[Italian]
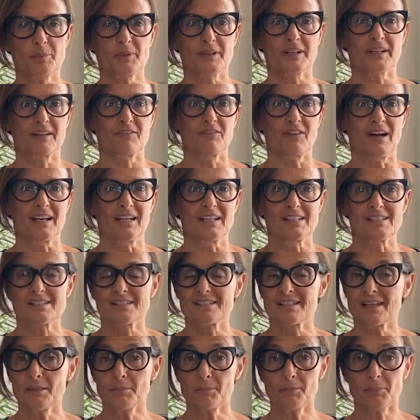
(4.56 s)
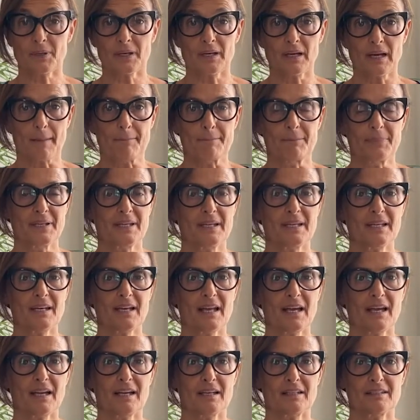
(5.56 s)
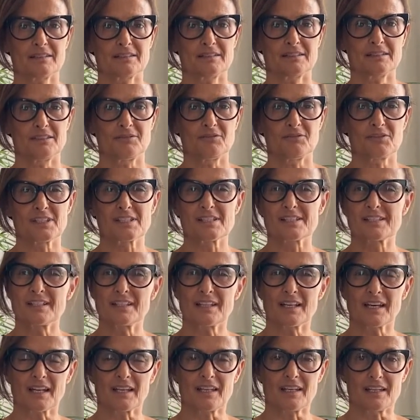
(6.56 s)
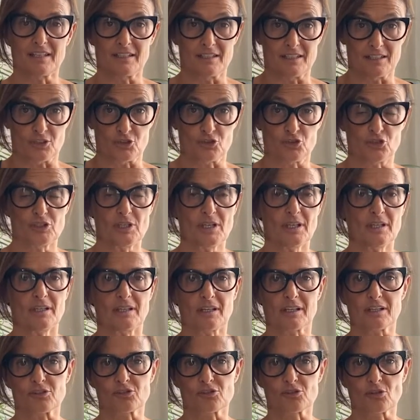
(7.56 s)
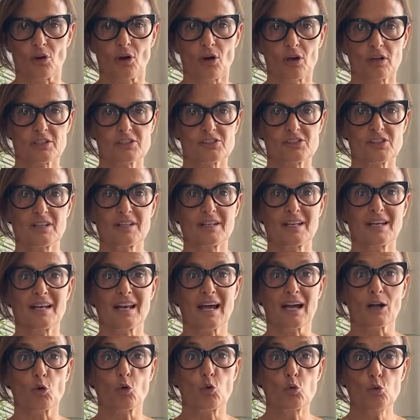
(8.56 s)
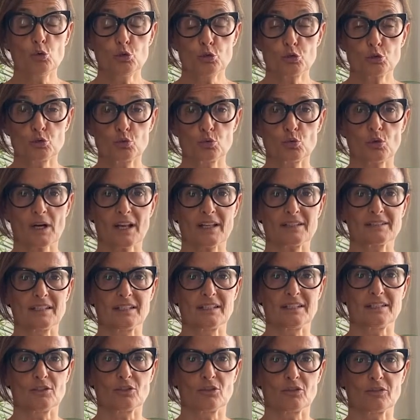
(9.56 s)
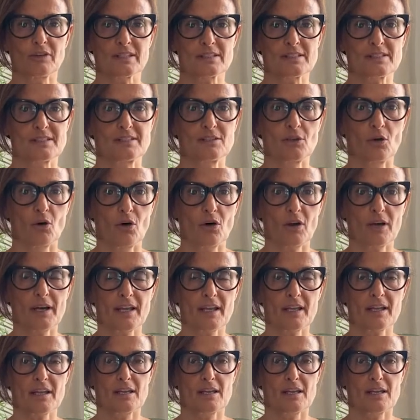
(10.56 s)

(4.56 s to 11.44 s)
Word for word: perché vale sempre la pena investire energie, risorse nella cultura dell'innovazione